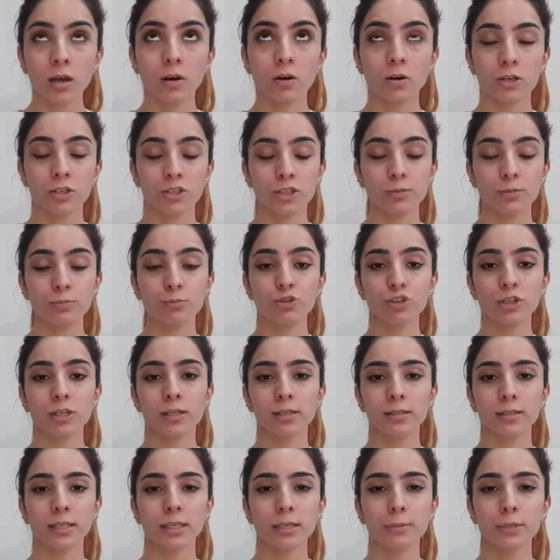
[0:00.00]
और जब मुझे
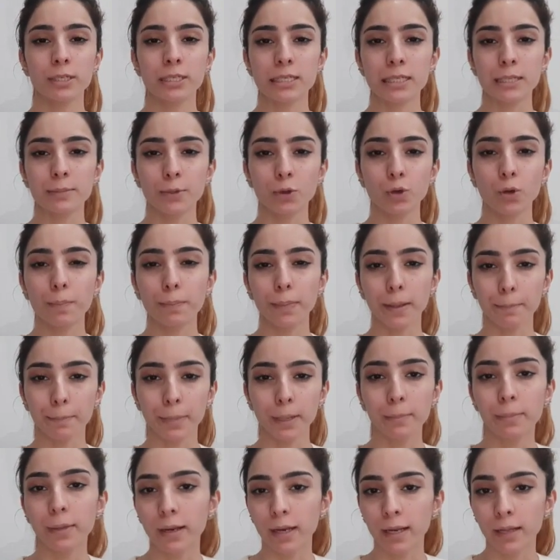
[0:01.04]
लगता है कि मेरी स्किन पे कोई पिंपल
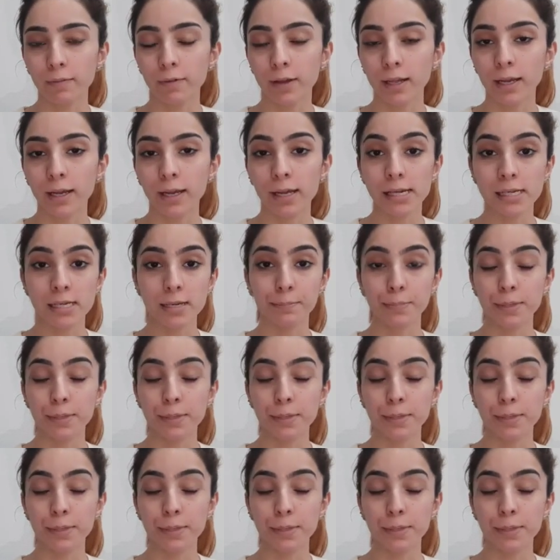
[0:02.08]
बनने वाला है या